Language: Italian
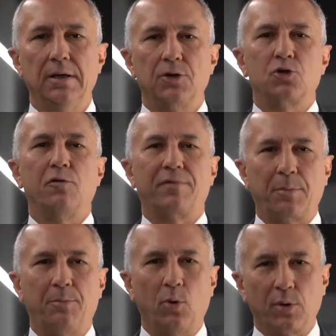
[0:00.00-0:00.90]

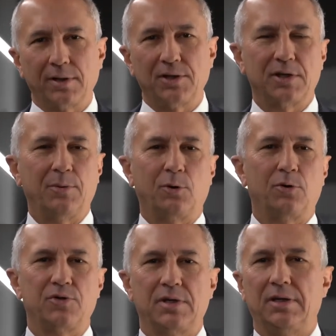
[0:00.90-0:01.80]
sovrapporre diciamo
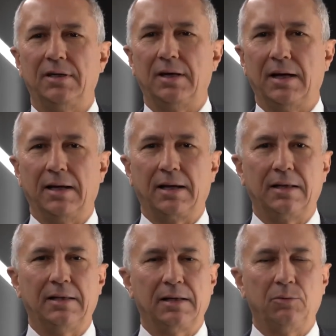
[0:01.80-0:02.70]
così, alla
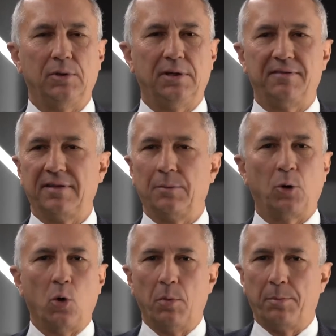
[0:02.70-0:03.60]
rete che utilizziamo,
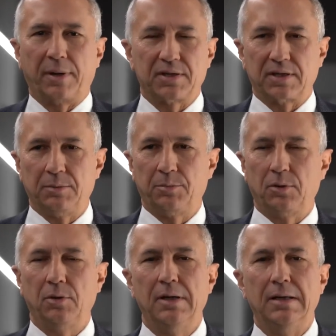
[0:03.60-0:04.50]
come per esempio